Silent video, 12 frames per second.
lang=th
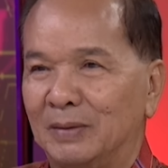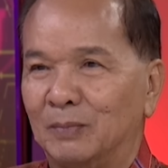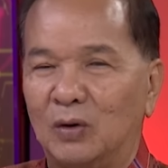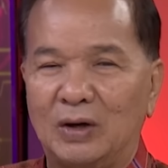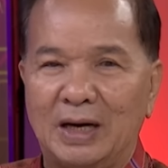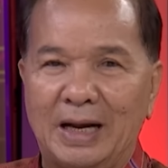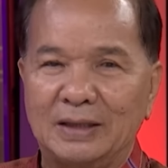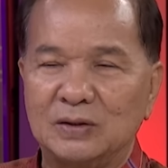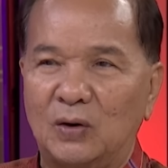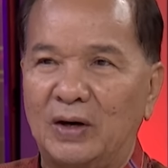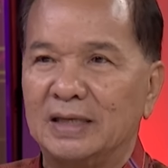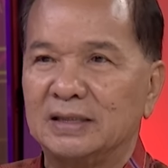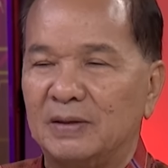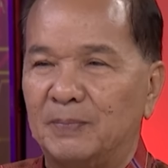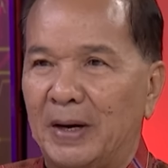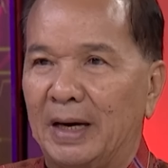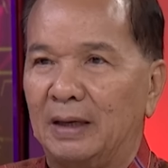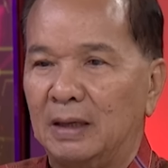1 มกราคม
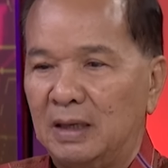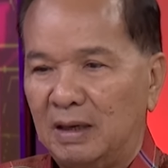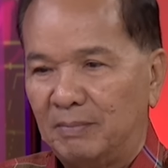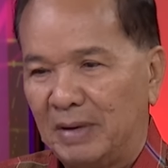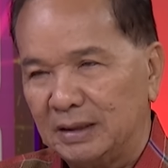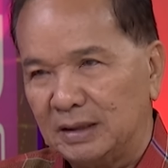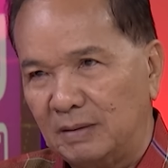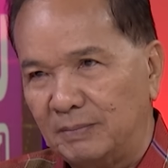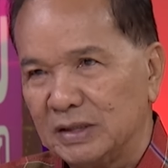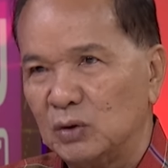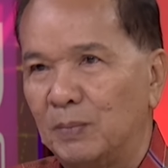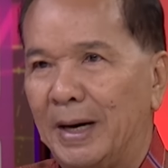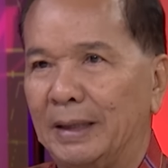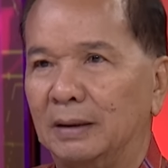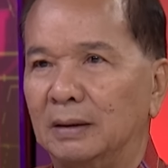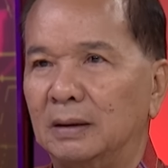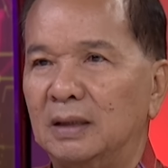2548มาถึงปัจจุบัน